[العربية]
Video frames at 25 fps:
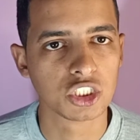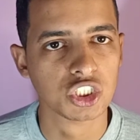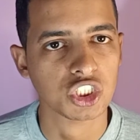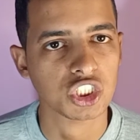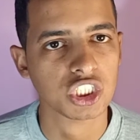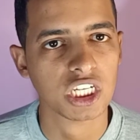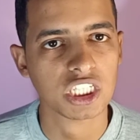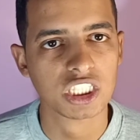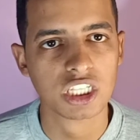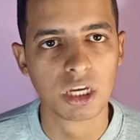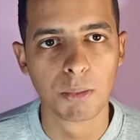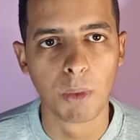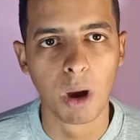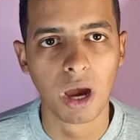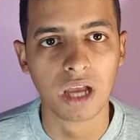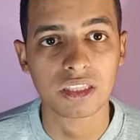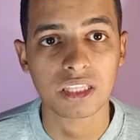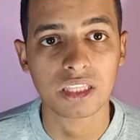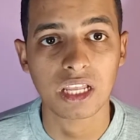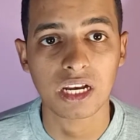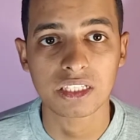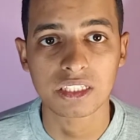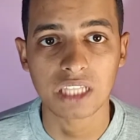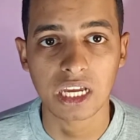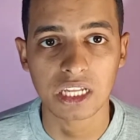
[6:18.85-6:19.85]
الشاشه
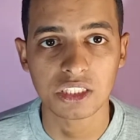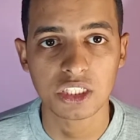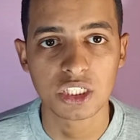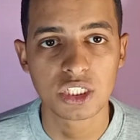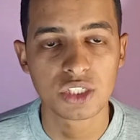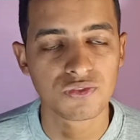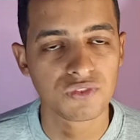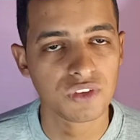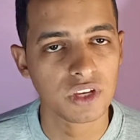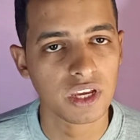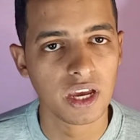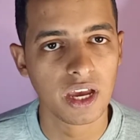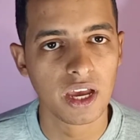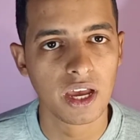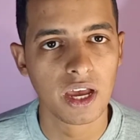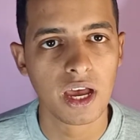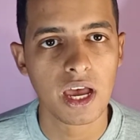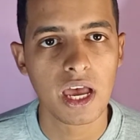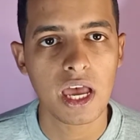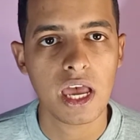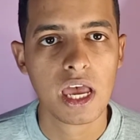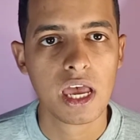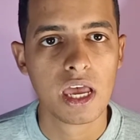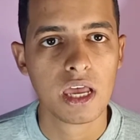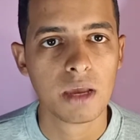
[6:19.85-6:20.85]
معدل التحديث
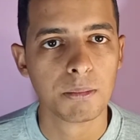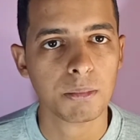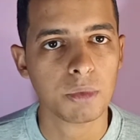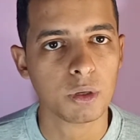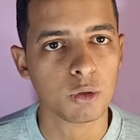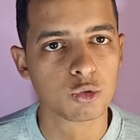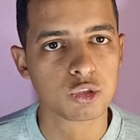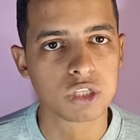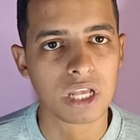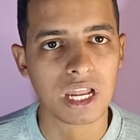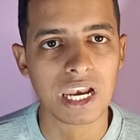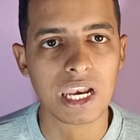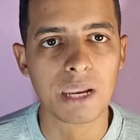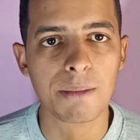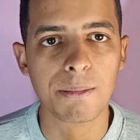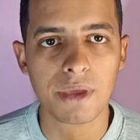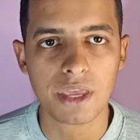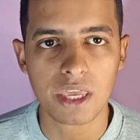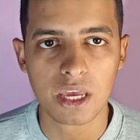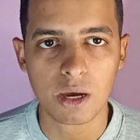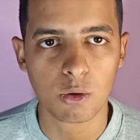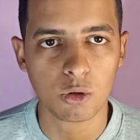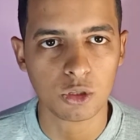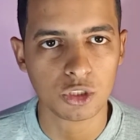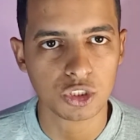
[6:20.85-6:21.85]
فيها بيوصل ل
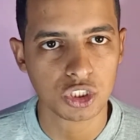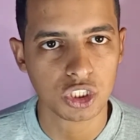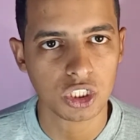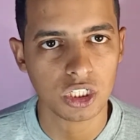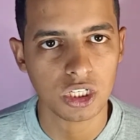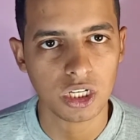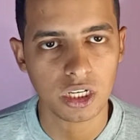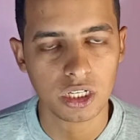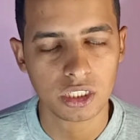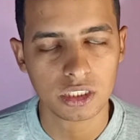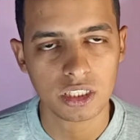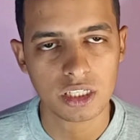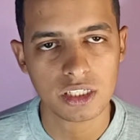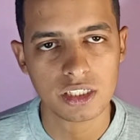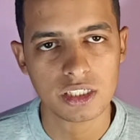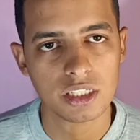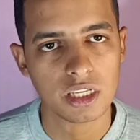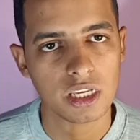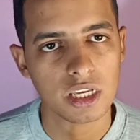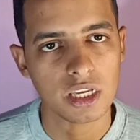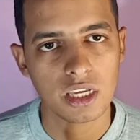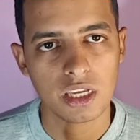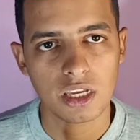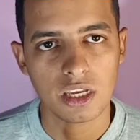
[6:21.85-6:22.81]
120 هرتز